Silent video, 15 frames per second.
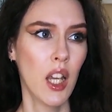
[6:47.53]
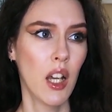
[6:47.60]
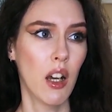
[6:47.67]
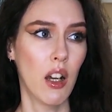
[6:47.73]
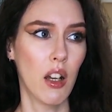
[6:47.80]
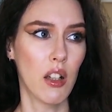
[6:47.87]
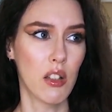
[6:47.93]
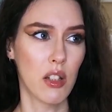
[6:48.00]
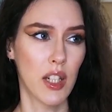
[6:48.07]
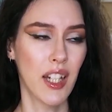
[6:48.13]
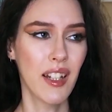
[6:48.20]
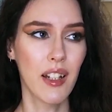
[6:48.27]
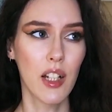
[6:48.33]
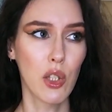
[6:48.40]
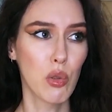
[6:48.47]
а, гель
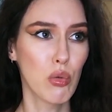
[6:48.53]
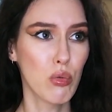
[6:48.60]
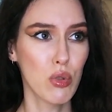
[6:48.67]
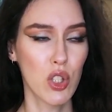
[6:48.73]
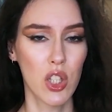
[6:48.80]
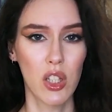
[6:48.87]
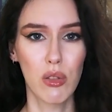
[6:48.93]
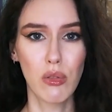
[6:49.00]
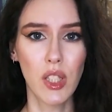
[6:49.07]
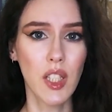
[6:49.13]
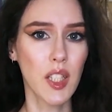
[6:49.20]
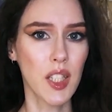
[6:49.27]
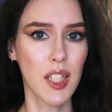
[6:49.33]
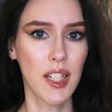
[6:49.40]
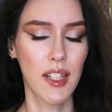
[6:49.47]
для душа, ну какие-то
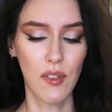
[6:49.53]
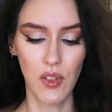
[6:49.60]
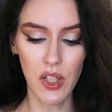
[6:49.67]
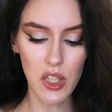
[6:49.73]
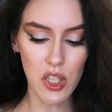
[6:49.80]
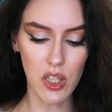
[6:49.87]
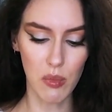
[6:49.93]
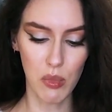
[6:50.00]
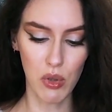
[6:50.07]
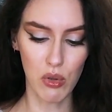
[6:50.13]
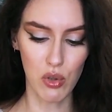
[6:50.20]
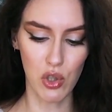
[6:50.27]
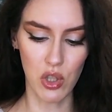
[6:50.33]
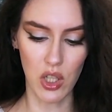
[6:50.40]
такие вещи мне очень